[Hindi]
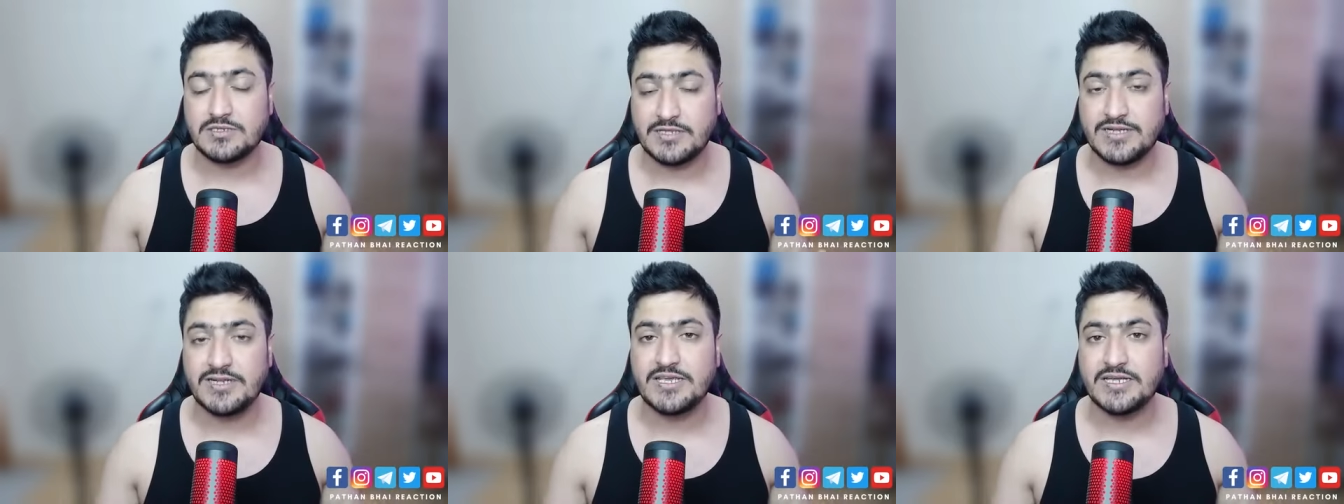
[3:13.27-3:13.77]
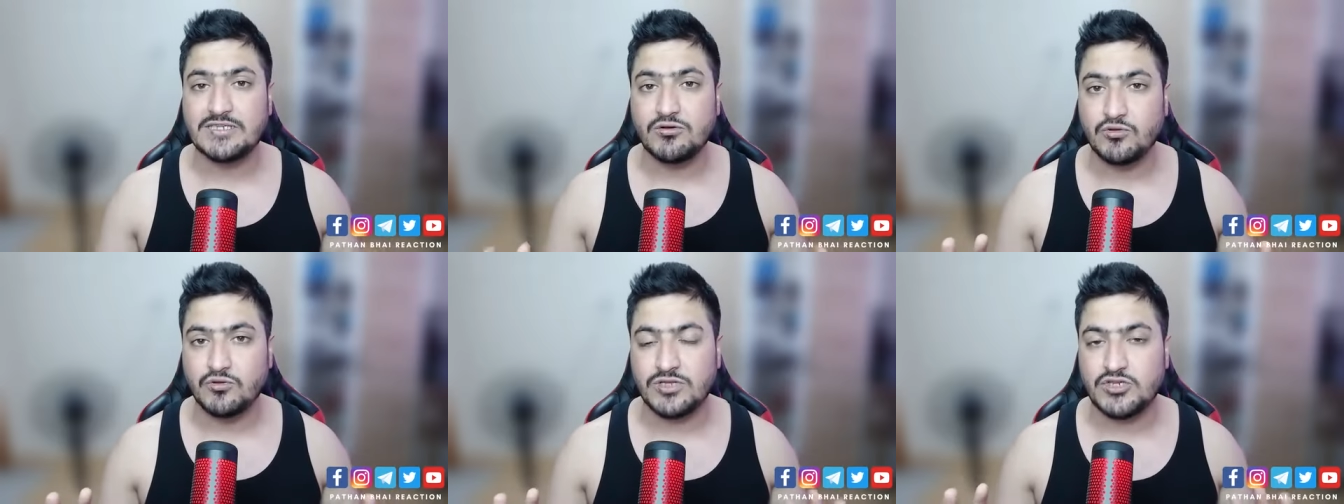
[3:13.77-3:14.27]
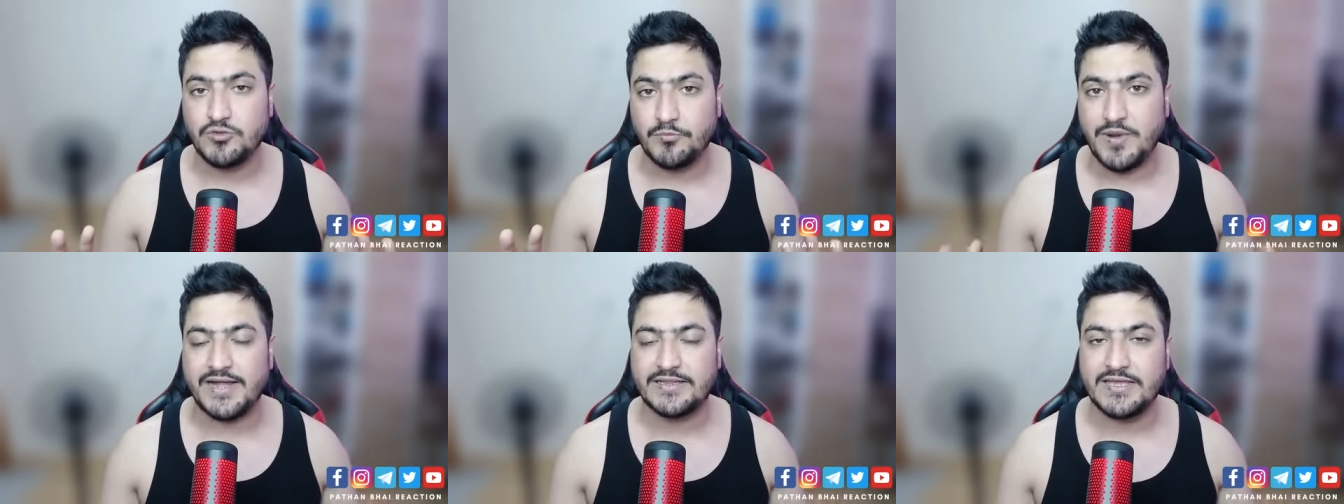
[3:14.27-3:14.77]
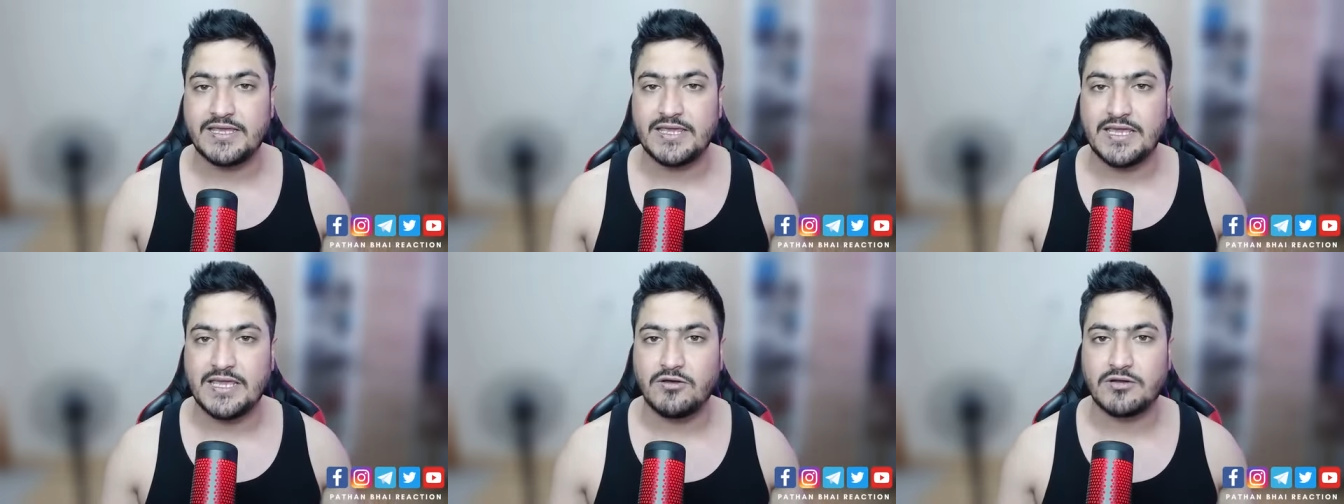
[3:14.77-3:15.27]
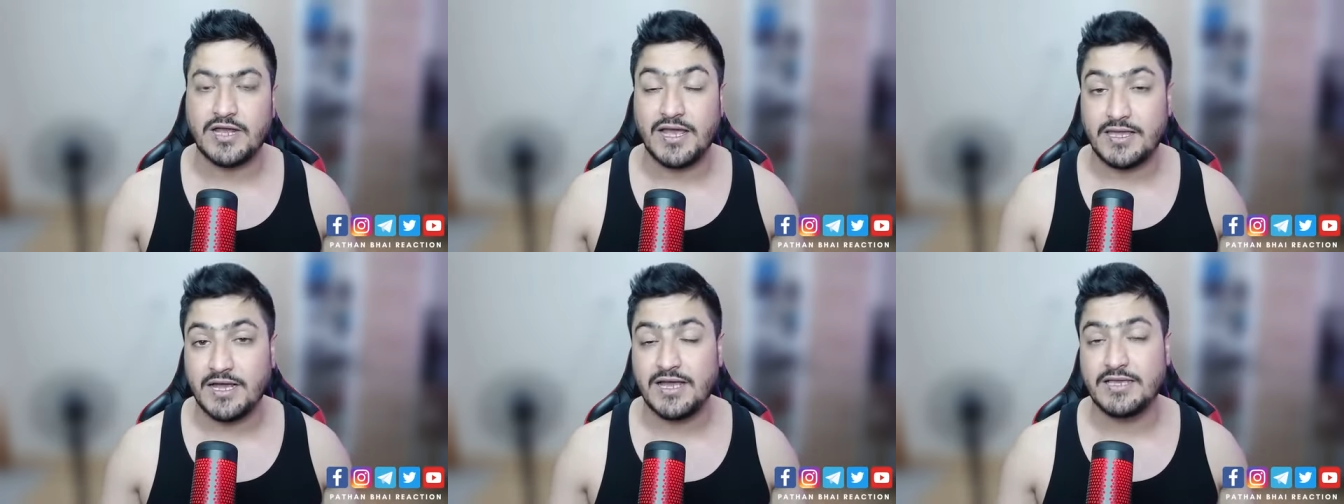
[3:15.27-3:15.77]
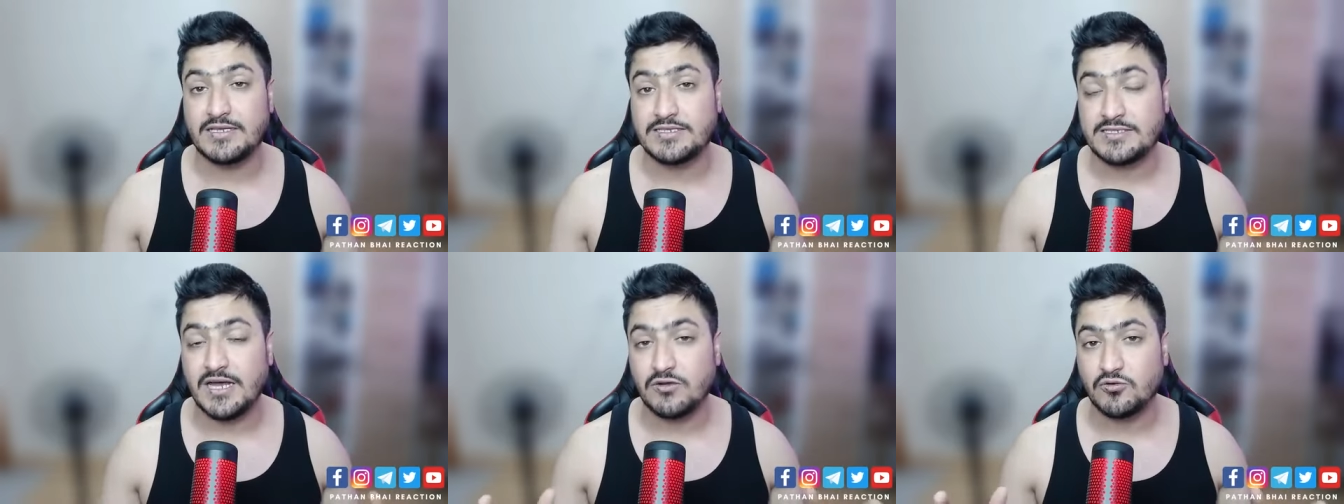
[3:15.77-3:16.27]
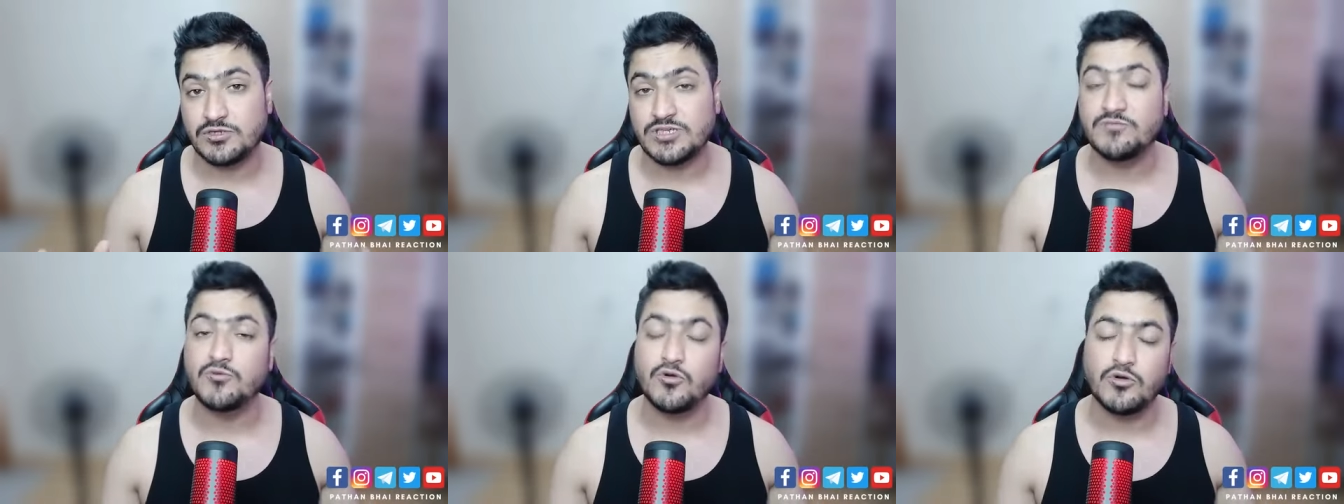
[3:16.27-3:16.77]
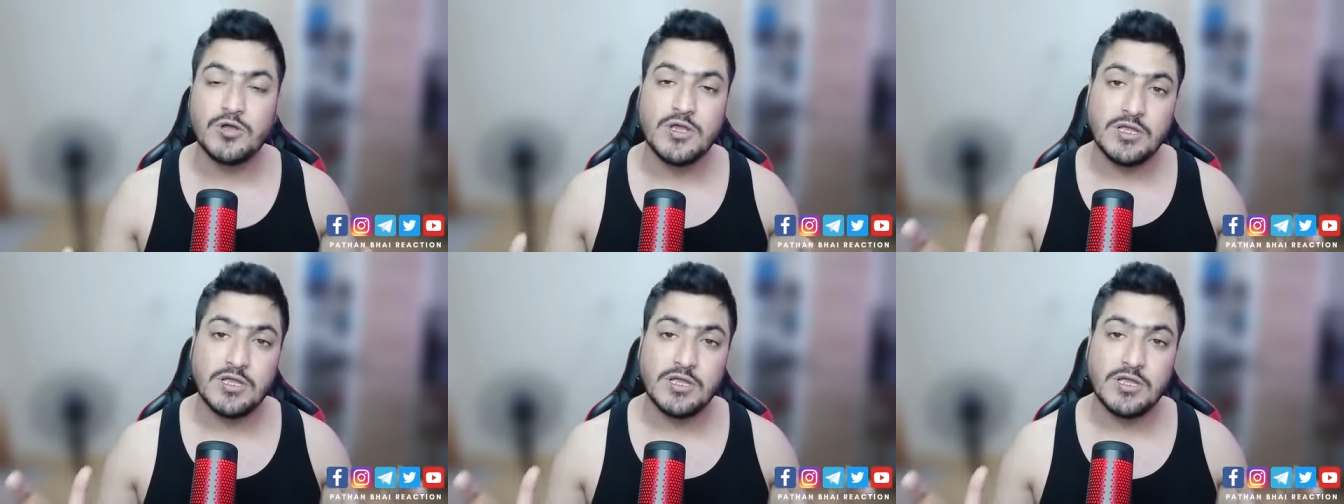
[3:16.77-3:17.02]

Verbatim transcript: तरीके से उन्होंने जो बातें की है और आई आई एस आर ओ टीम को